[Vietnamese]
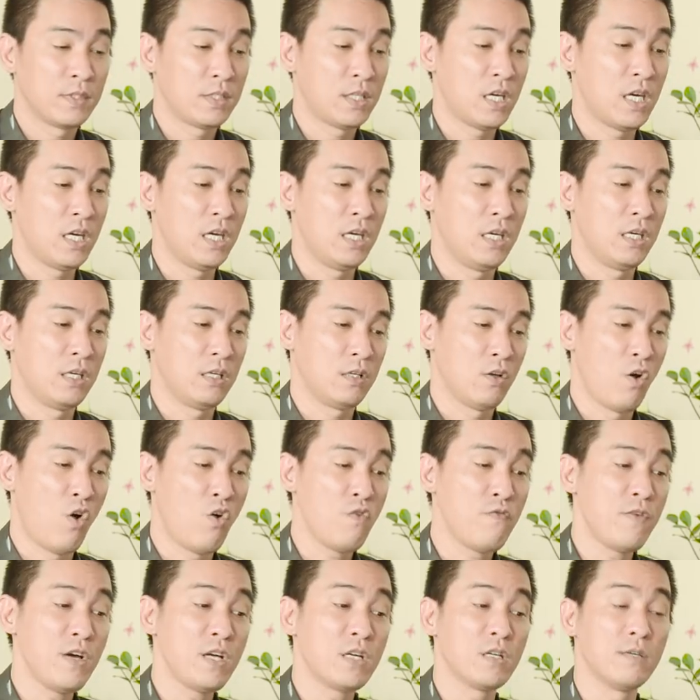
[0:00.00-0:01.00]
thì
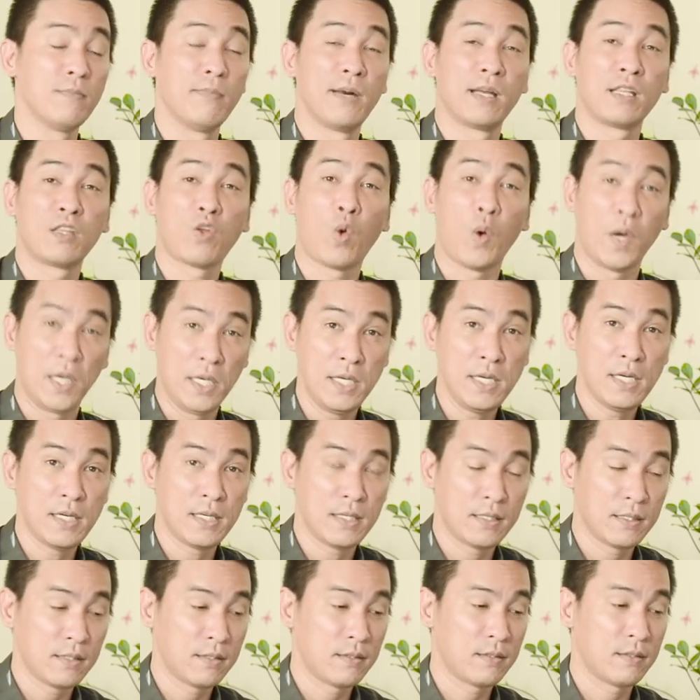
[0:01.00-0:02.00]
đối với người mệnh thủy á,
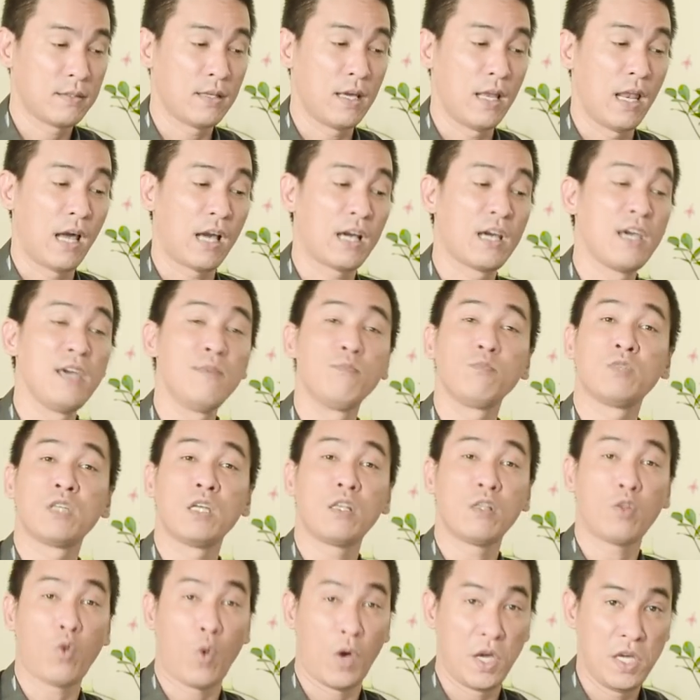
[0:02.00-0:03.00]
thì là kim
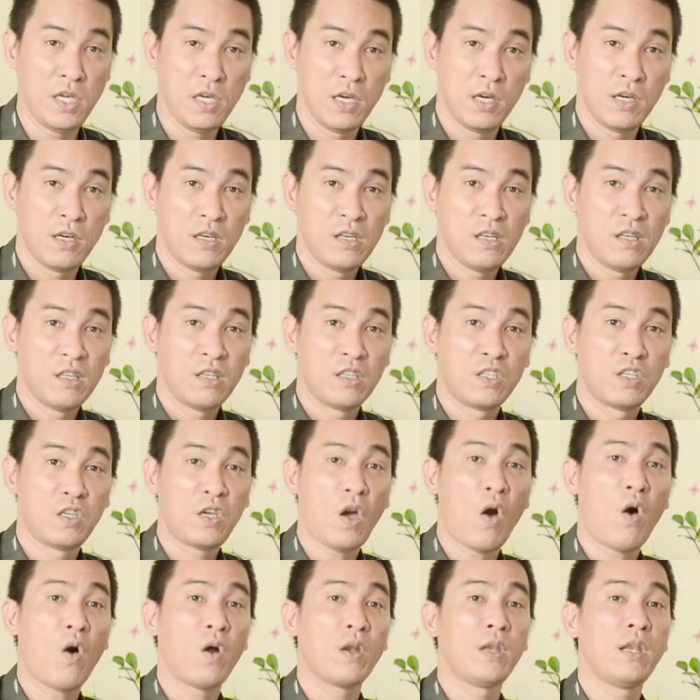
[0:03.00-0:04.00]
sinh thủy
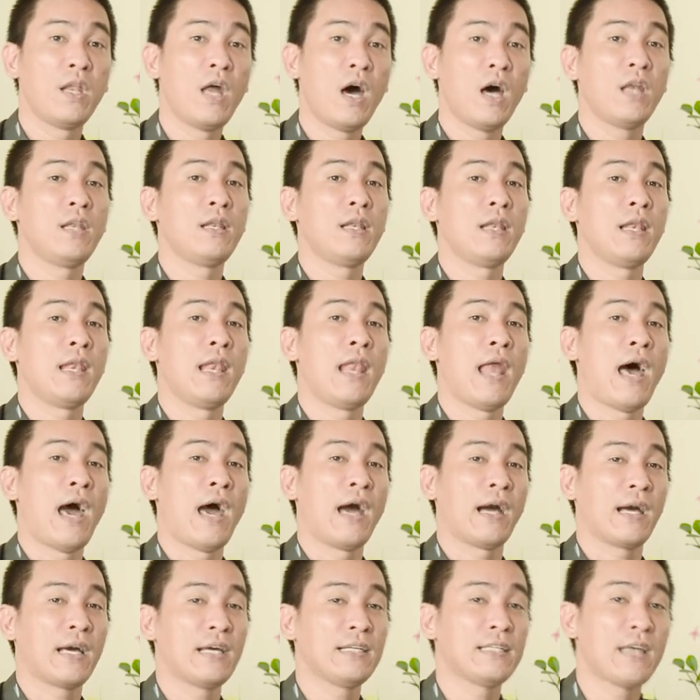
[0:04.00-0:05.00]
cho nên
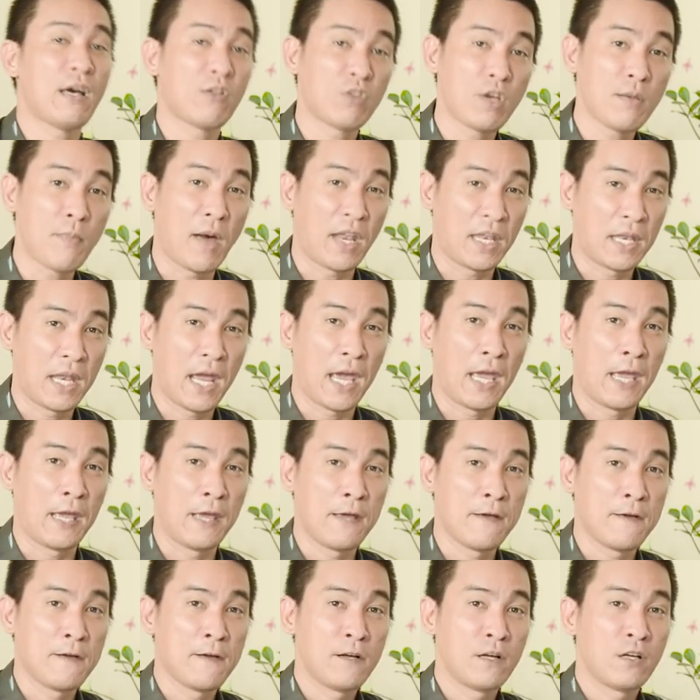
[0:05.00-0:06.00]
là cái sao thái bạch này
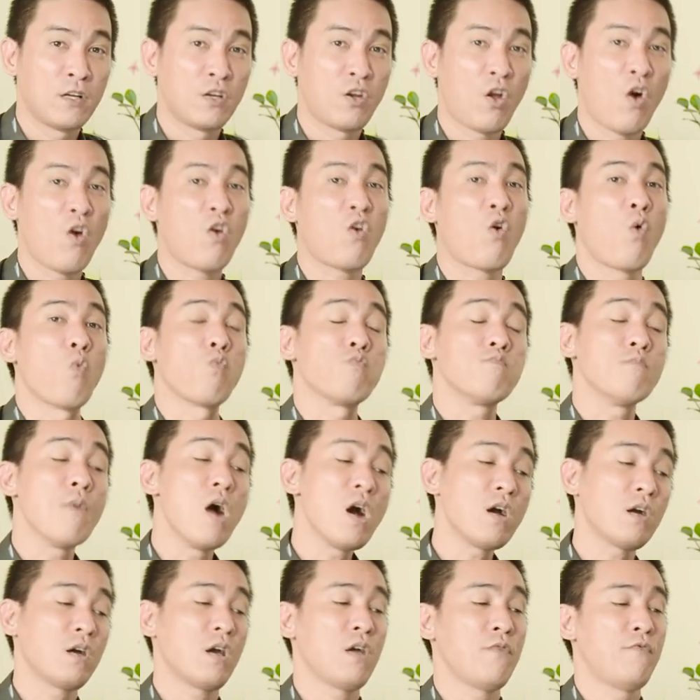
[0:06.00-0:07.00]
nó cũng
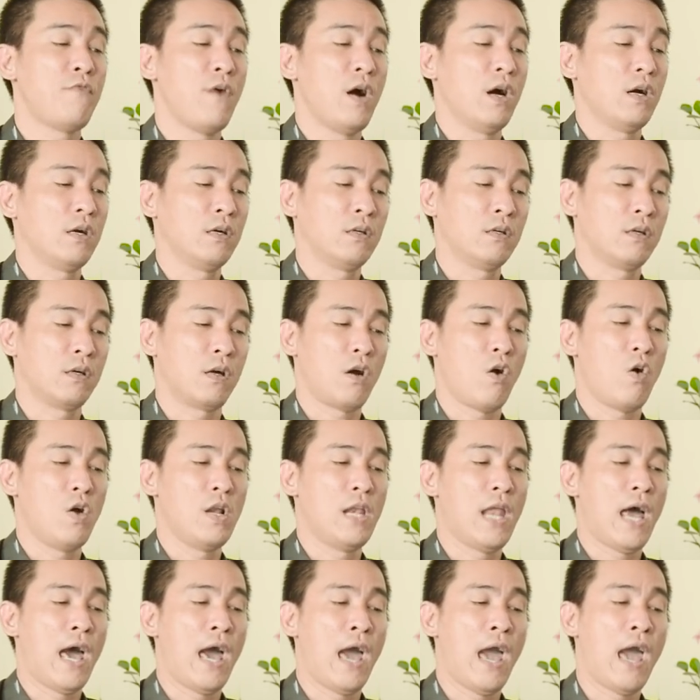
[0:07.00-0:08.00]
bớt cái phần gọi
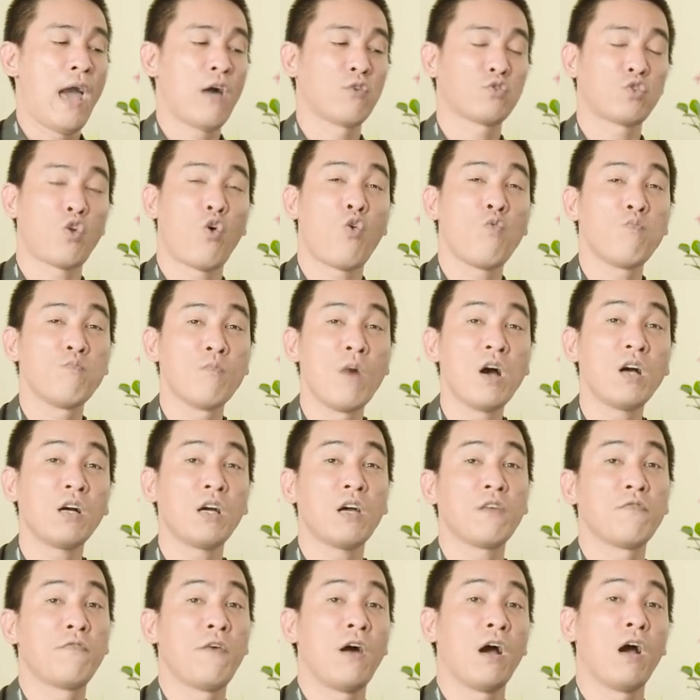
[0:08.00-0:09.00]
là hao tốn bớt
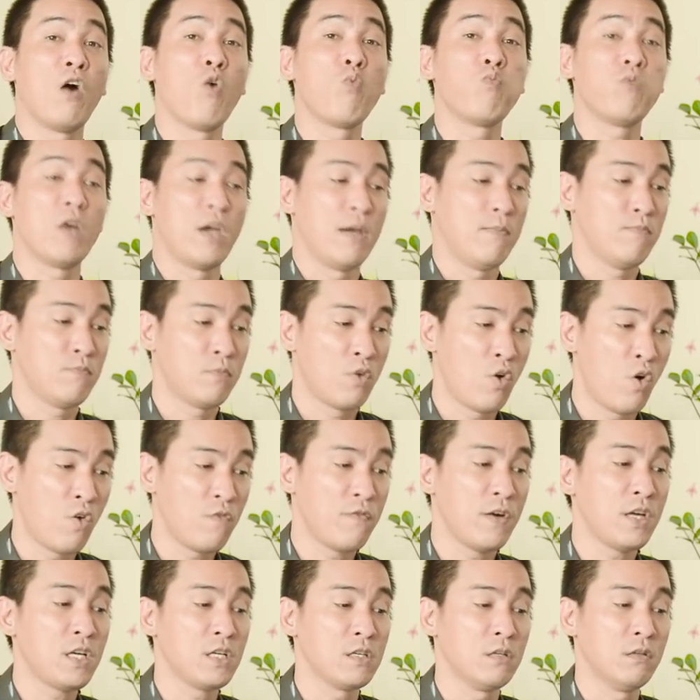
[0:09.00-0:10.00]
cái phần hung hiểm đối
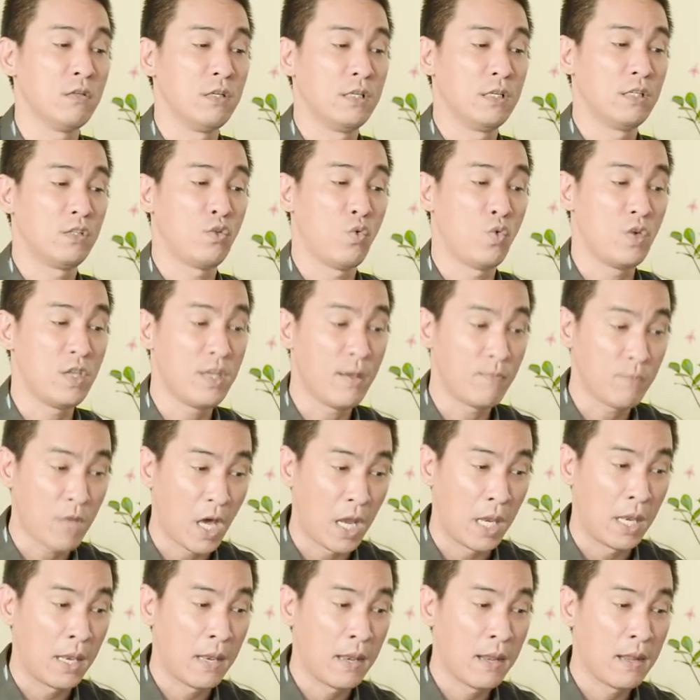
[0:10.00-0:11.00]
với người tuổi nhâm
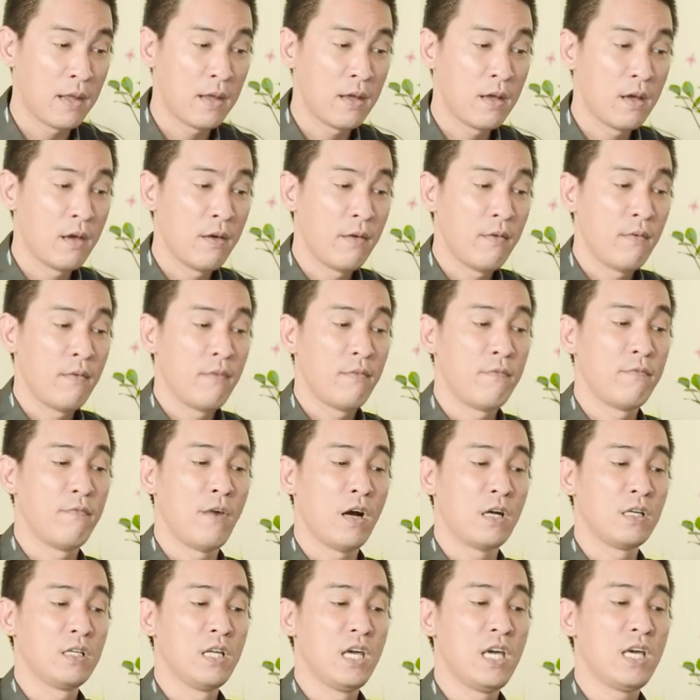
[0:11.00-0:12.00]
thìn
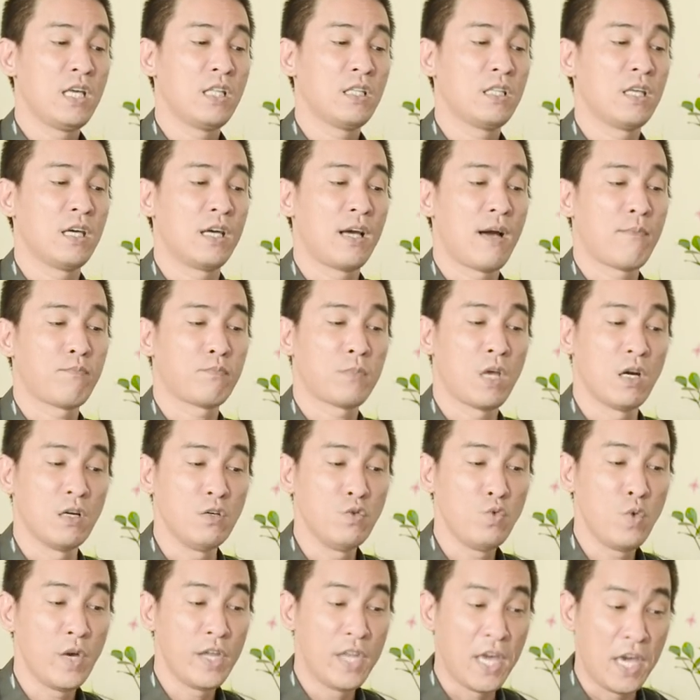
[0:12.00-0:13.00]
vận niên thì gặp thử
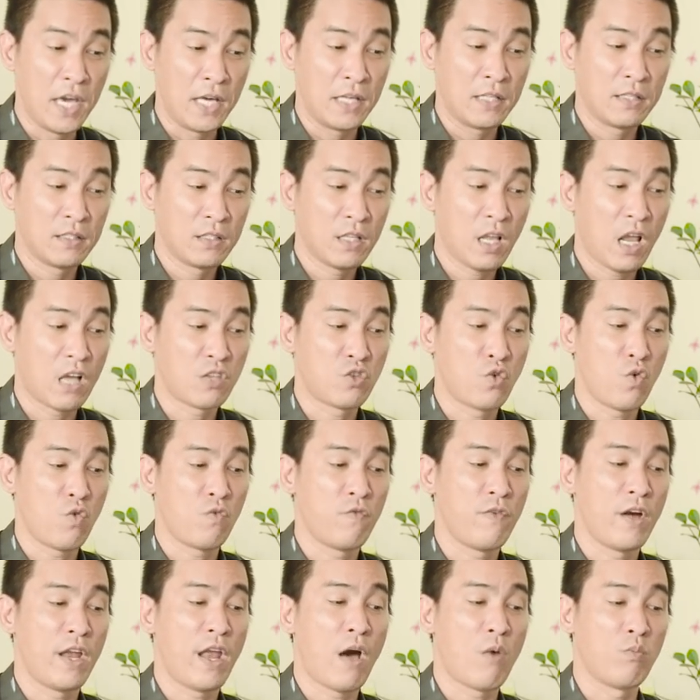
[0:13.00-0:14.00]
quy điền tức là chuột
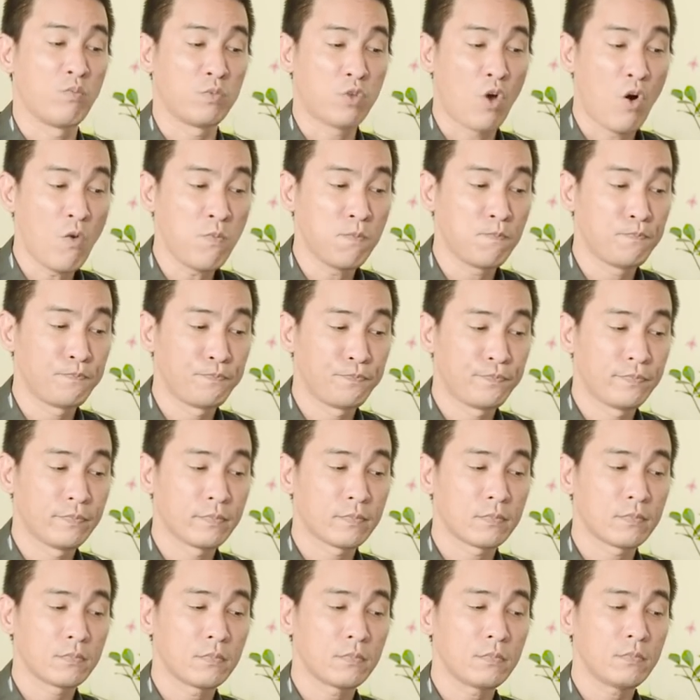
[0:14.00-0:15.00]
về đồng tốt
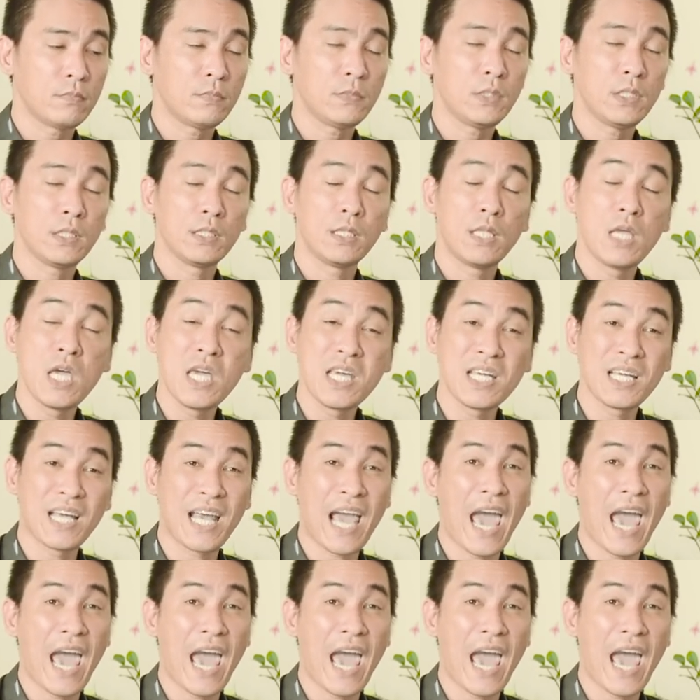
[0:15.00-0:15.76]
thiên